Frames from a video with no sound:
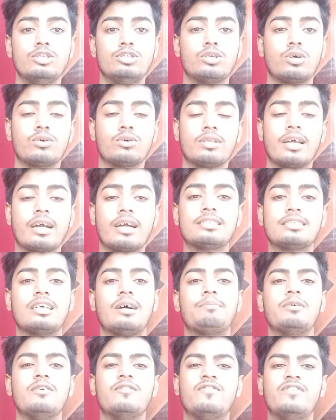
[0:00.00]
যখন দেখা যায়
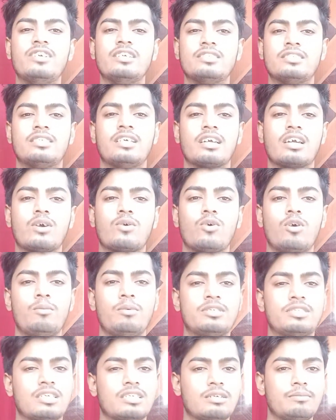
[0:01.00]
আপনি ফ্রিজ থেকে
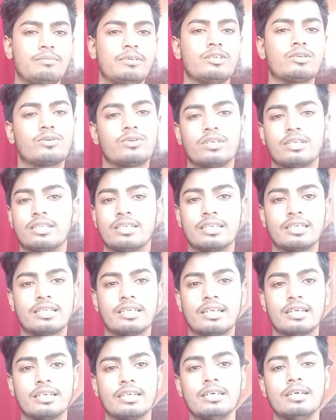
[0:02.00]
কলমি শাকটা বের করে দিয়ে
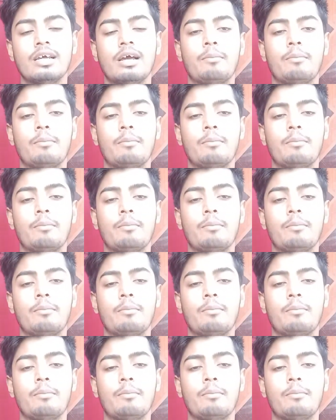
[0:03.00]
দিলেন